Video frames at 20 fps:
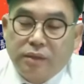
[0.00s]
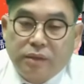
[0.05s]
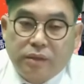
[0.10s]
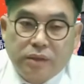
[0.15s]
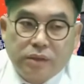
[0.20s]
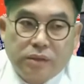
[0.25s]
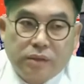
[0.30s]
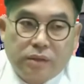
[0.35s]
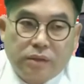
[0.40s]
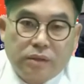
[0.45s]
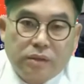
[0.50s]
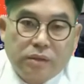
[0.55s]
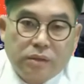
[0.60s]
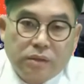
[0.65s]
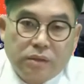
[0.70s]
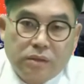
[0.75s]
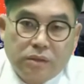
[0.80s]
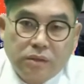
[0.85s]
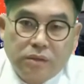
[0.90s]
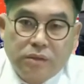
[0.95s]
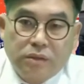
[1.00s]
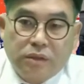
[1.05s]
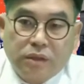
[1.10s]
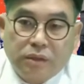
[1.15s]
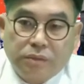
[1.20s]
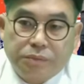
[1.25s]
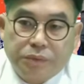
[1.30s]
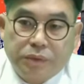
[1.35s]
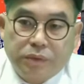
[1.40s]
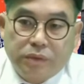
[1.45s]
그래서
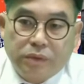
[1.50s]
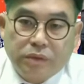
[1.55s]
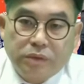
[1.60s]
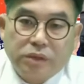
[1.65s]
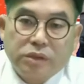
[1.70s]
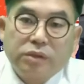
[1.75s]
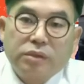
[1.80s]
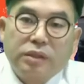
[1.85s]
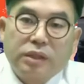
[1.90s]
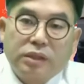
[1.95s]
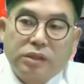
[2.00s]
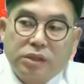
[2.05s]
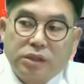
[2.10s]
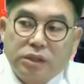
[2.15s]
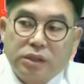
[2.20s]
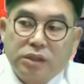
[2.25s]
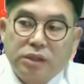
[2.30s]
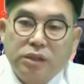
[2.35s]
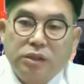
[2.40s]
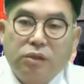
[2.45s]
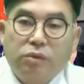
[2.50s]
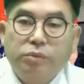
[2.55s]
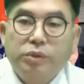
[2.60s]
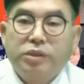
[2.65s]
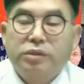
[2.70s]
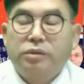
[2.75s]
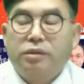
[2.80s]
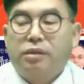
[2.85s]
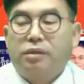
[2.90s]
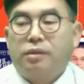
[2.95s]
그때부터 지금까지
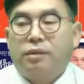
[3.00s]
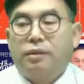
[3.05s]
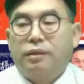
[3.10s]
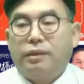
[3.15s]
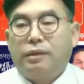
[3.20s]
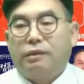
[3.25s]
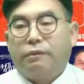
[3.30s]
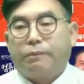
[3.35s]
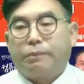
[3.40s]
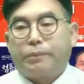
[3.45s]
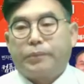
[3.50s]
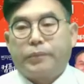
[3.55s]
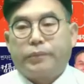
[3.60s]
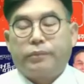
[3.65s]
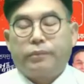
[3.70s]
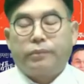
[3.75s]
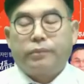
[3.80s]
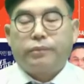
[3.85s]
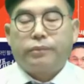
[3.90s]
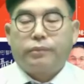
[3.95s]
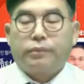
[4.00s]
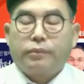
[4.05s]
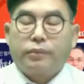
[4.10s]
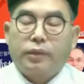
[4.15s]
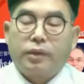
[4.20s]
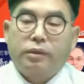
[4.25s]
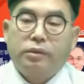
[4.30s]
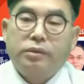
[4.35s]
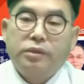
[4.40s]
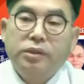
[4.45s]
오면서,
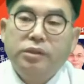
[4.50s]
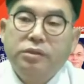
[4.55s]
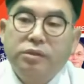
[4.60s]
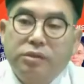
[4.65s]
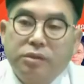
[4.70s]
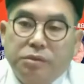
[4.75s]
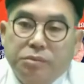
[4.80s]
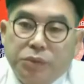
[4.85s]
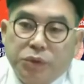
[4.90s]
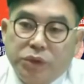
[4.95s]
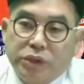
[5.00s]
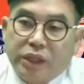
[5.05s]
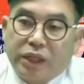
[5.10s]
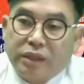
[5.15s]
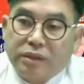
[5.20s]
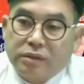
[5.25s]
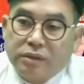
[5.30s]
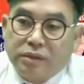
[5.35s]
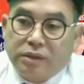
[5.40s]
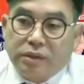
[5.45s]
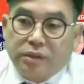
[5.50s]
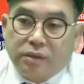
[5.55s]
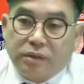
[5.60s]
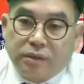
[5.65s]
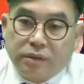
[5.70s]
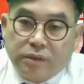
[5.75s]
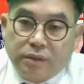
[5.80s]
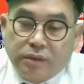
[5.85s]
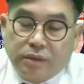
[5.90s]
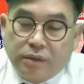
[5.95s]
음, 그 인증 문제라든지,
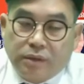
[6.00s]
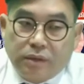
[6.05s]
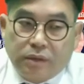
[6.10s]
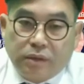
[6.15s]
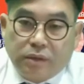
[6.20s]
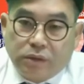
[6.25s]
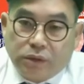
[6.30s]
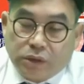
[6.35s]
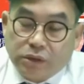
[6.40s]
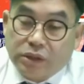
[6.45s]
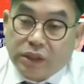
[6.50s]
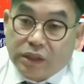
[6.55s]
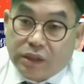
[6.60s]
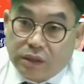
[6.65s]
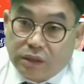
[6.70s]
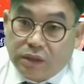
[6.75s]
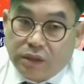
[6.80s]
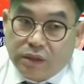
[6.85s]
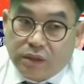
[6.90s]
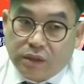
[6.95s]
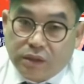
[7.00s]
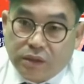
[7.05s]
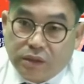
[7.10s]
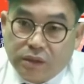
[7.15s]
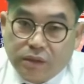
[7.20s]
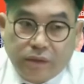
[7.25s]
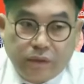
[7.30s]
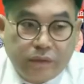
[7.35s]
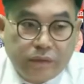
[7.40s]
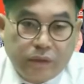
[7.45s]
전자기기,
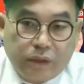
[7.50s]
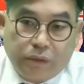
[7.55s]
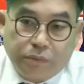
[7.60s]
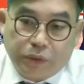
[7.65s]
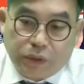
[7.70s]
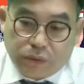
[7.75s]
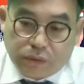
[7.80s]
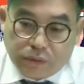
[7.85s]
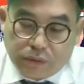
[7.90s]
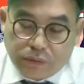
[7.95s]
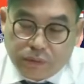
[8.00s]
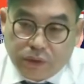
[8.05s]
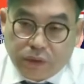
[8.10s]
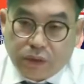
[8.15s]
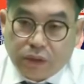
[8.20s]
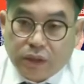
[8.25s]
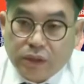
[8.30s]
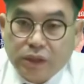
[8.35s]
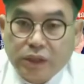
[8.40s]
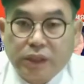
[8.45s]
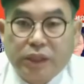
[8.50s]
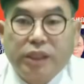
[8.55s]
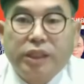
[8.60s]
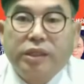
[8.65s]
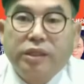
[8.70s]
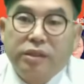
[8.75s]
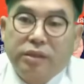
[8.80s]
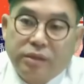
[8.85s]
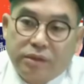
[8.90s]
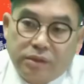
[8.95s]
그 다음에 그 여러 가지
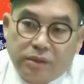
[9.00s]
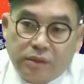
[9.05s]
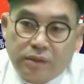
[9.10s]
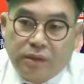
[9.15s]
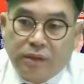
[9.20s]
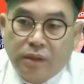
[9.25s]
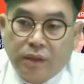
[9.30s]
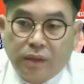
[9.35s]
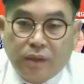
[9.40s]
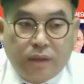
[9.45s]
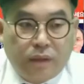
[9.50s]
기기들을